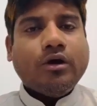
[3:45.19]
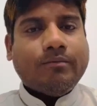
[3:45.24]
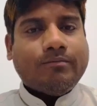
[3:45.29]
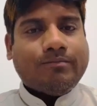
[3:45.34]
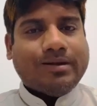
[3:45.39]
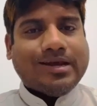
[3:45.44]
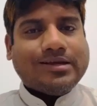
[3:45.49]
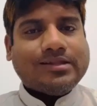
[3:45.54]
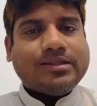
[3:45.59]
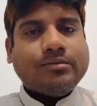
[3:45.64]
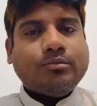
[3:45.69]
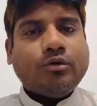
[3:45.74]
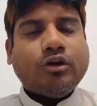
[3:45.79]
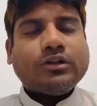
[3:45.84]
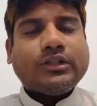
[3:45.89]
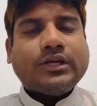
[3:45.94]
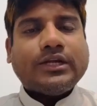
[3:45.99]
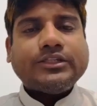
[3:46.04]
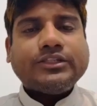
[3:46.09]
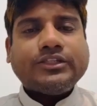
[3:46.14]
ফ্লেক্সিবল
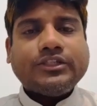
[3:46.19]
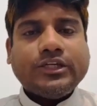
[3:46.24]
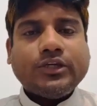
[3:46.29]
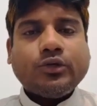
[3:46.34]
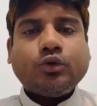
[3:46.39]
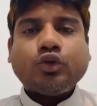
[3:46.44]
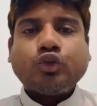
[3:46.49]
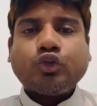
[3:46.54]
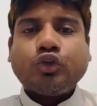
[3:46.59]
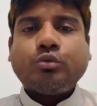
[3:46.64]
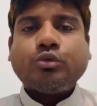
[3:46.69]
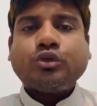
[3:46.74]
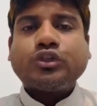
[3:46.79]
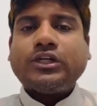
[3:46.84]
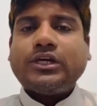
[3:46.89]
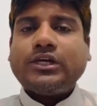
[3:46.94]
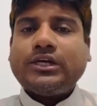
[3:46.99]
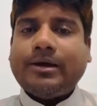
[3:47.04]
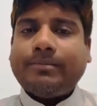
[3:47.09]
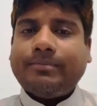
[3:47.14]
তারা যে কোনো সমস্যা
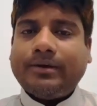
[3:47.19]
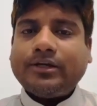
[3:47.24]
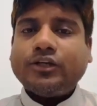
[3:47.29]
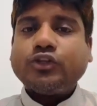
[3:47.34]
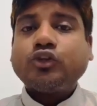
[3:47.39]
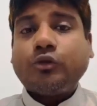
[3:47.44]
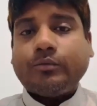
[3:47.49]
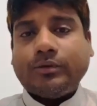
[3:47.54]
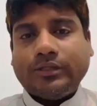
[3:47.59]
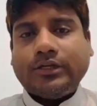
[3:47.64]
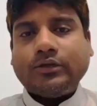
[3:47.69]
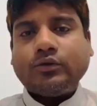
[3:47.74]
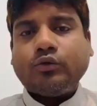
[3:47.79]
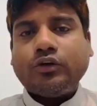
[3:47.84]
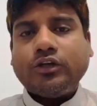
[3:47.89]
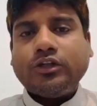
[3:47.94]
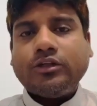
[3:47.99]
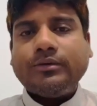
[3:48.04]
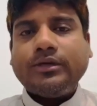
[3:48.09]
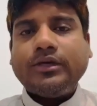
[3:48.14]
আপনাকে সমাধান
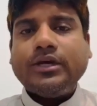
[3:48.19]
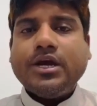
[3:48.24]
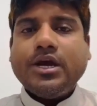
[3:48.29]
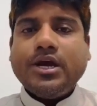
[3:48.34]
করে দেবে